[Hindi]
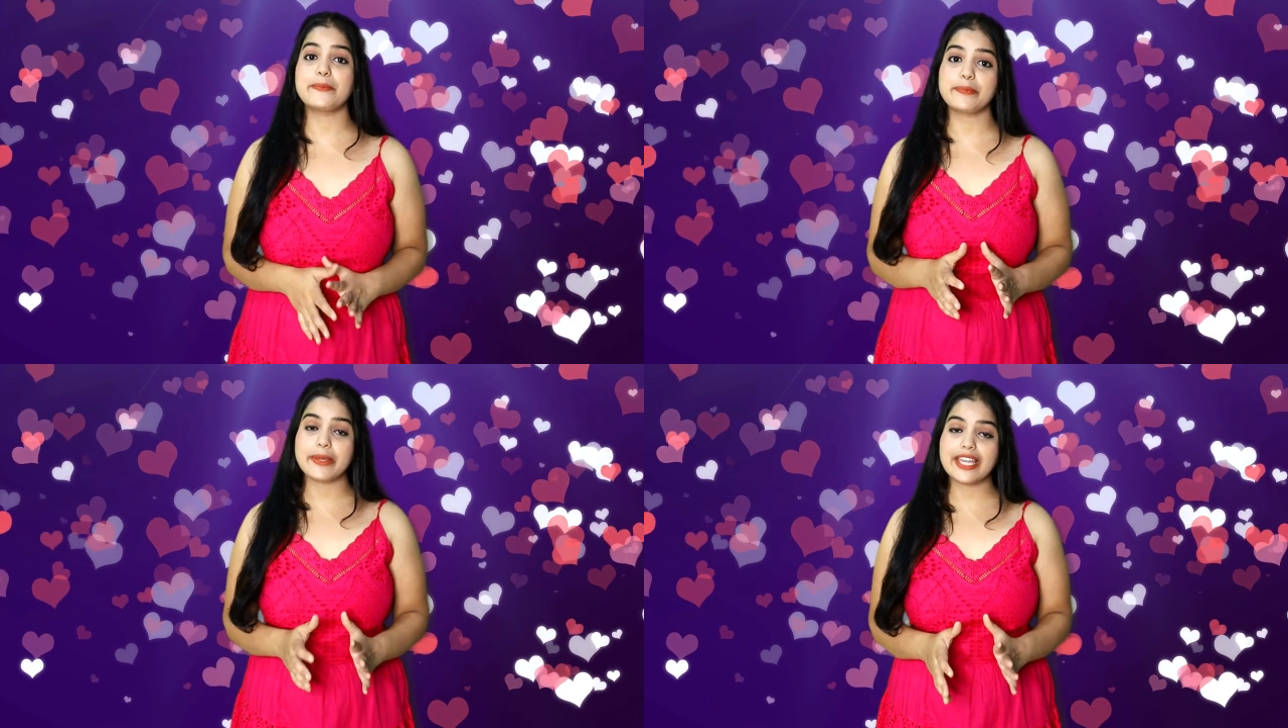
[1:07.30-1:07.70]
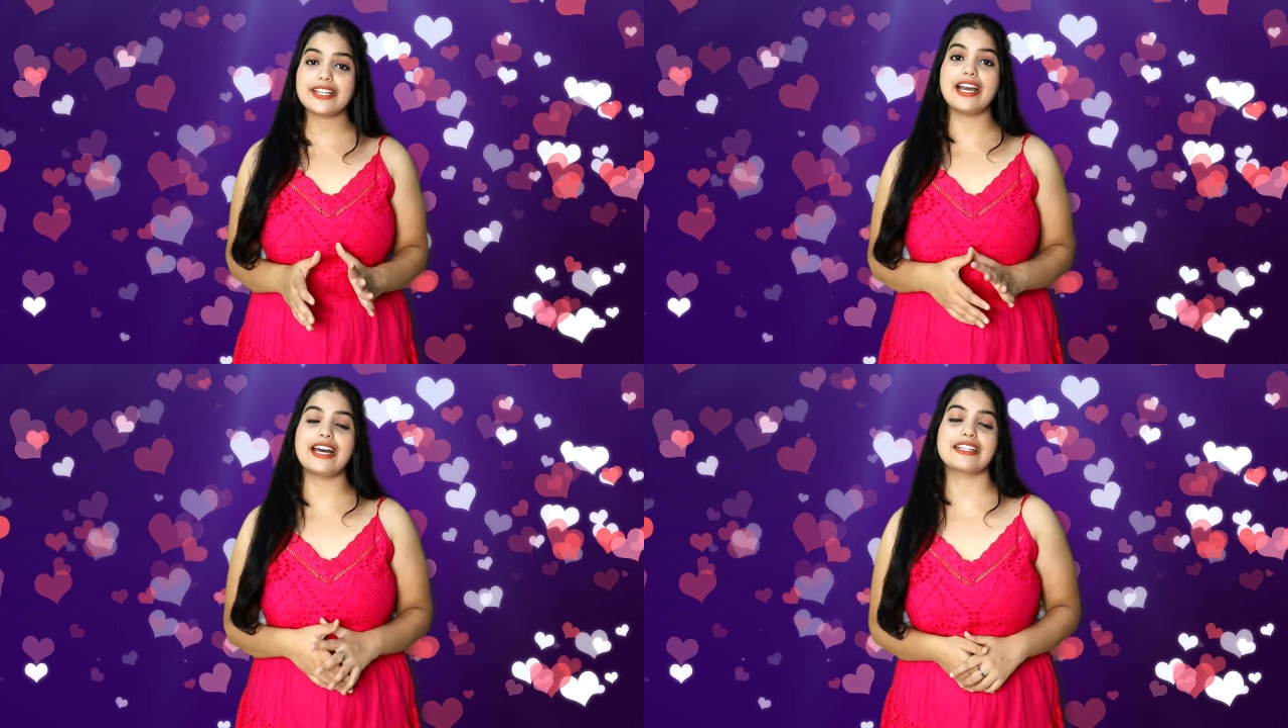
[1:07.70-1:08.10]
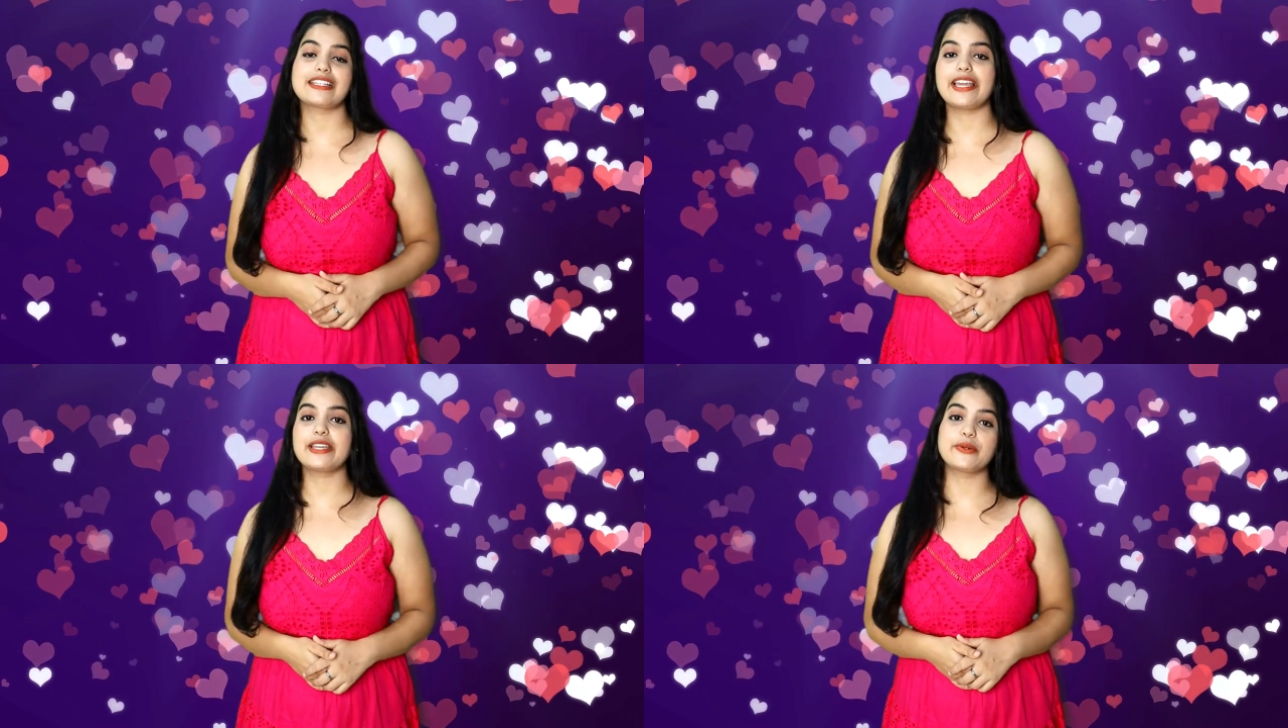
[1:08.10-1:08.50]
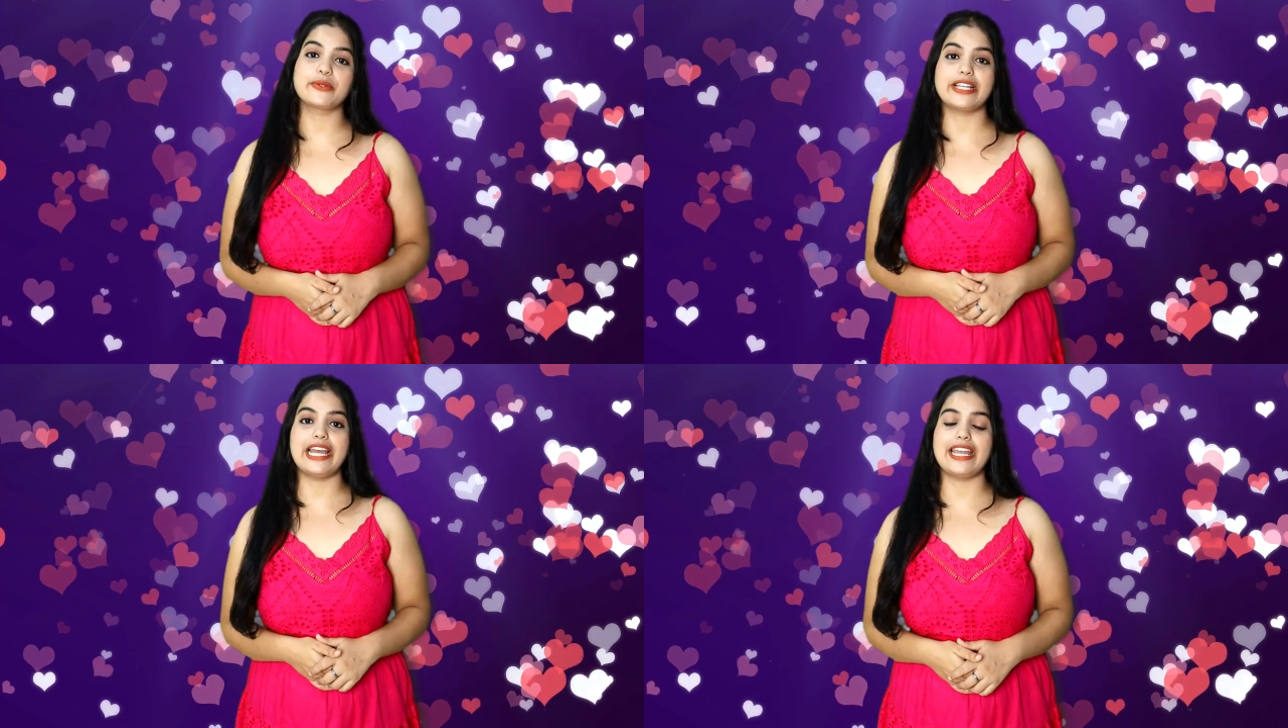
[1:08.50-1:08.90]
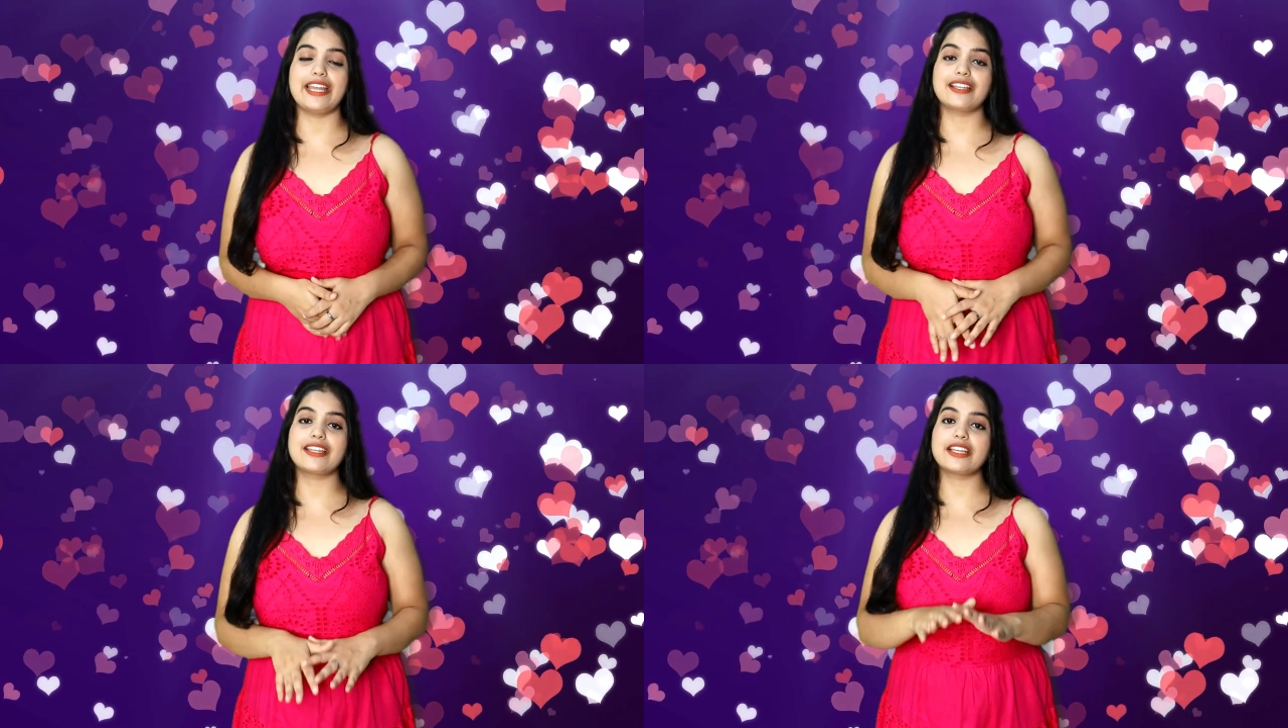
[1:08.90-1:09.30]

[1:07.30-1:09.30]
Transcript: का मेन कारण यही होता है